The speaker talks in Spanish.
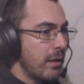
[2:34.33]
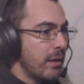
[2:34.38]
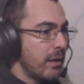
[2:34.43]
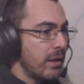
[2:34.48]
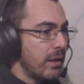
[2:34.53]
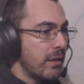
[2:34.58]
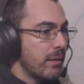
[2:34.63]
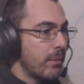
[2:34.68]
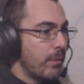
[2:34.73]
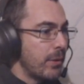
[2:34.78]

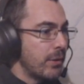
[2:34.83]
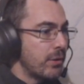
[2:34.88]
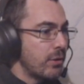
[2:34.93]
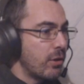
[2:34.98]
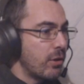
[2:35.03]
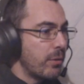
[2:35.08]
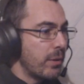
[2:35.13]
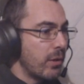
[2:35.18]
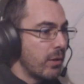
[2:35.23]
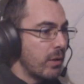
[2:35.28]
Y de momento
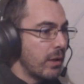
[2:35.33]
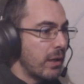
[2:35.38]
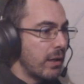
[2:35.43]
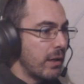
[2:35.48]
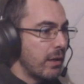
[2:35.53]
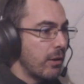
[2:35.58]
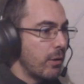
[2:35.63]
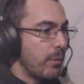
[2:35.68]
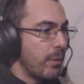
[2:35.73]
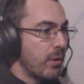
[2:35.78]
no, vengo,
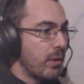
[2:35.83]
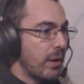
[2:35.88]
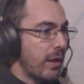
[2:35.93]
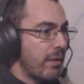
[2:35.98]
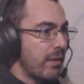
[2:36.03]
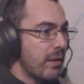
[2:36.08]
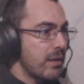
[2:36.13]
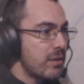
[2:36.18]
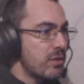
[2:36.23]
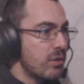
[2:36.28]
no veo
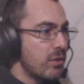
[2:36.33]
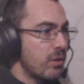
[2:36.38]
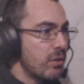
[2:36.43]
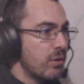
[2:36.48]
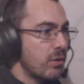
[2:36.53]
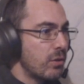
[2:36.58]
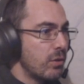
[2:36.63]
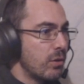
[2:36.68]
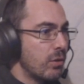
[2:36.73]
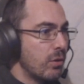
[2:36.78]
nada,
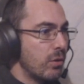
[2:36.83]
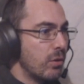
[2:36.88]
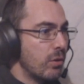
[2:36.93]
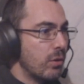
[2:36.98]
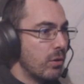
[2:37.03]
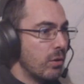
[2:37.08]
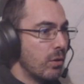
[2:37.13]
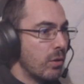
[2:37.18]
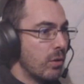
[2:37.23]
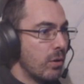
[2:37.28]

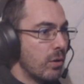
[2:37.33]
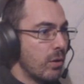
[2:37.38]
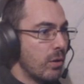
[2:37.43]
solo...